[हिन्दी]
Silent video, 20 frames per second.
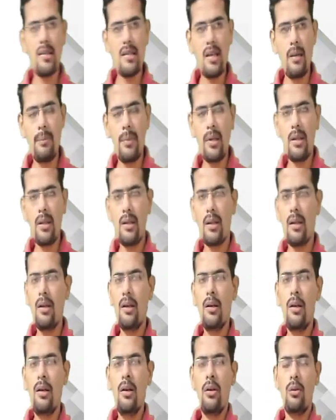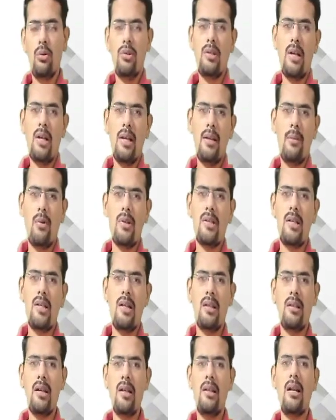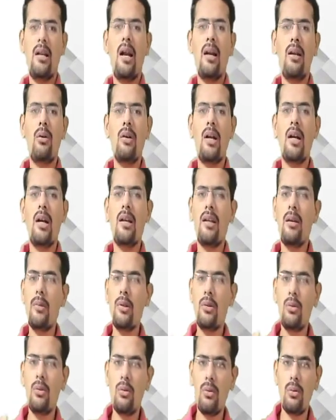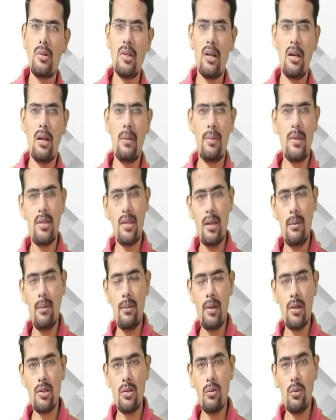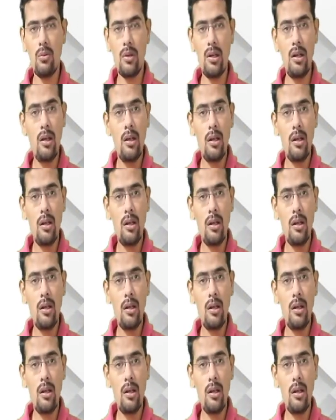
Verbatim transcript: हम पढ़ते तो शायद हमको ऐसा लगता कि टाटा और टाटिया में दोनों जगह पे सेम टेंशन होगी